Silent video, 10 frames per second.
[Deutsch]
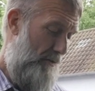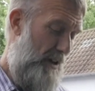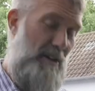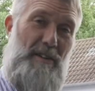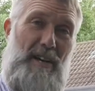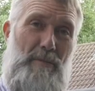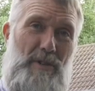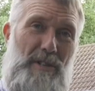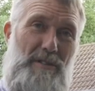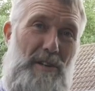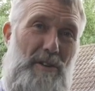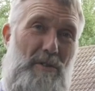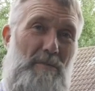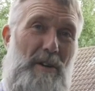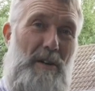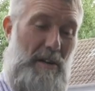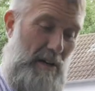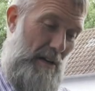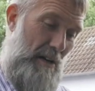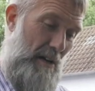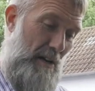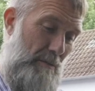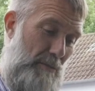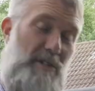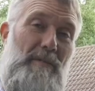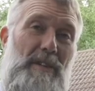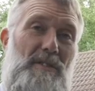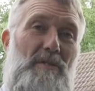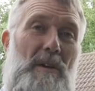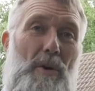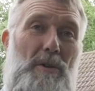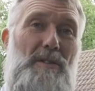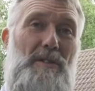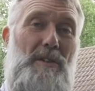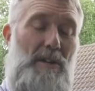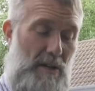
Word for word: während des Einbaus erzähle ich euch mal ein bisschen was zu der Box,